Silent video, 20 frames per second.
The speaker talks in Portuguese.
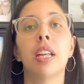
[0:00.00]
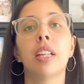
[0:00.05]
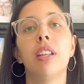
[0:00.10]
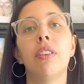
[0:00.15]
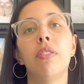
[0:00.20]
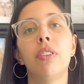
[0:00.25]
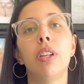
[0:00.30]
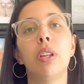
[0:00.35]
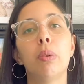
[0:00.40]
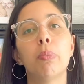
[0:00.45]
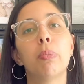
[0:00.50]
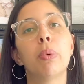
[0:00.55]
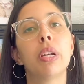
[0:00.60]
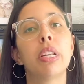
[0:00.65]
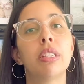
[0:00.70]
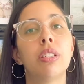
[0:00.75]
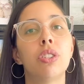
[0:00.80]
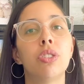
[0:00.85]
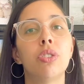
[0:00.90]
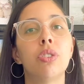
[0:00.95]
dividindo por
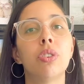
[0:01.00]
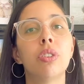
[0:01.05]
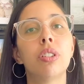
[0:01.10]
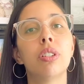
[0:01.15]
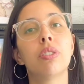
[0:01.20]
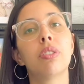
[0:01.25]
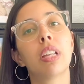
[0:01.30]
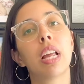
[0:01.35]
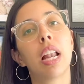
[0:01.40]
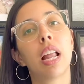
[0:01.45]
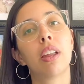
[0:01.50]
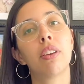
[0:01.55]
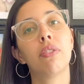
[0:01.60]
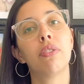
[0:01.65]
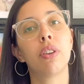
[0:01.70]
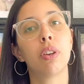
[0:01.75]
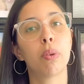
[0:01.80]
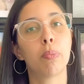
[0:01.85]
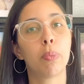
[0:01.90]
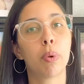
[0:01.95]
esses 12, o salário
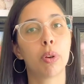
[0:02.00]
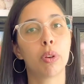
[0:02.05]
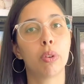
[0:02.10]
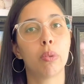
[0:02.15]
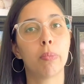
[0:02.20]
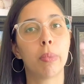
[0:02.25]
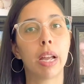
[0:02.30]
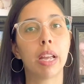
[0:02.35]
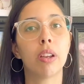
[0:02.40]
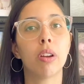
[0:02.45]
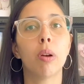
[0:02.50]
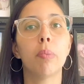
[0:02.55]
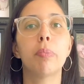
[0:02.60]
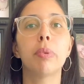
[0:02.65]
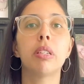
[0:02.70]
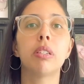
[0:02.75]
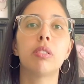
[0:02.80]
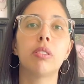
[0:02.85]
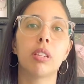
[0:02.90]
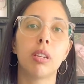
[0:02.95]
fica um pouquinho maior,
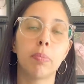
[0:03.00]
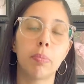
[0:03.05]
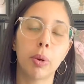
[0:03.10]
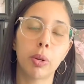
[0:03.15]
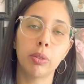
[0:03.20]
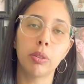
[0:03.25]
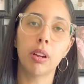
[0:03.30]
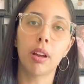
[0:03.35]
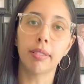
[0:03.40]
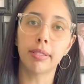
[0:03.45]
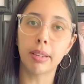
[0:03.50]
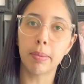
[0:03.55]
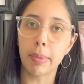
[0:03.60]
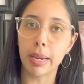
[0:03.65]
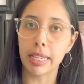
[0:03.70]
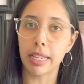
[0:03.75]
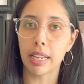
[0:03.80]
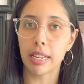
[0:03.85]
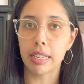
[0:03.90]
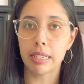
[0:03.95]
por isso que Portugal
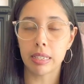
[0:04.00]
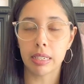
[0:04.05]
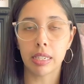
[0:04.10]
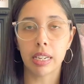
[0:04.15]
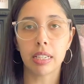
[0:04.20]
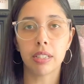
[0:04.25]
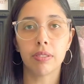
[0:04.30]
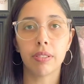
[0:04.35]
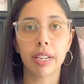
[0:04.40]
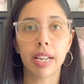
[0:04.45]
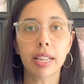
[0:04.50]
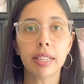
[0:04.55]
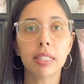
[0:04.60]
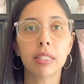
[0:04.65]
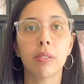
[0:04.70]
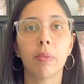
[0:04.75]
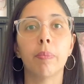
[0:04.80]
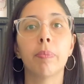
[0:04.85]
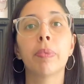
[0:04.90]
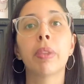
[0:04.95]
também está nessa
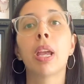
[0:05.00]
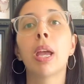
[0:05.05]
classificação.